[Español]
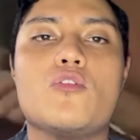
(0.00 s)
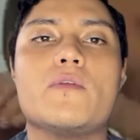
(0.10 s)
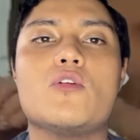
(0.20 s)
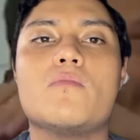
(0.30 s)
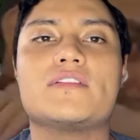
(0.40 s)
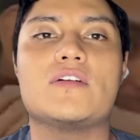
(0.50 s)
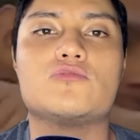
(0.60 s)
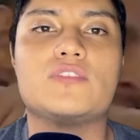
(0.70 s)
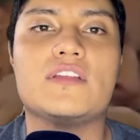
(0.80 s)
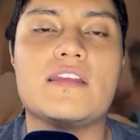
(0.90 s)
Mi nombre es
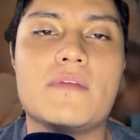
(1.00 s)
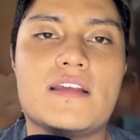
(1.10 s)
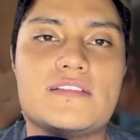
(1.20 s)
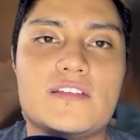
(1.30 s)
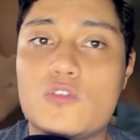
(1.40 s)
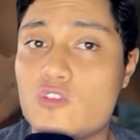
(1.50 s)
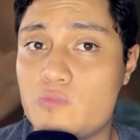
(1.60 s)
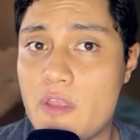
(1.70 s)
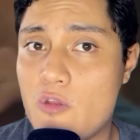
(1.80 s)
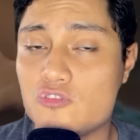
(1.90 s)
Agustín Jiménez y yo los
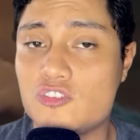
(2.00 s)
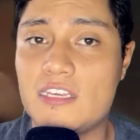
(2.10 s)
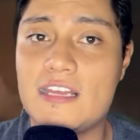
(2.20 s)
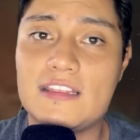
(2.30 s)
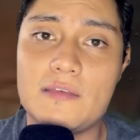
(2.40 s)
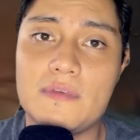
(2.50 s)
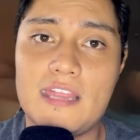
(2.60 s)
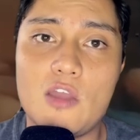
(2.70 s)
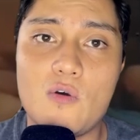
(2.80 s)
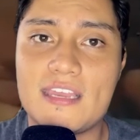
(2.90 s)
veo en un siguiente
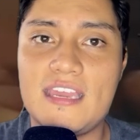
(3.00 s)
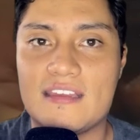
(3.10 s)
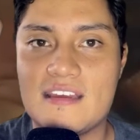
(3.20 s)
video aquí,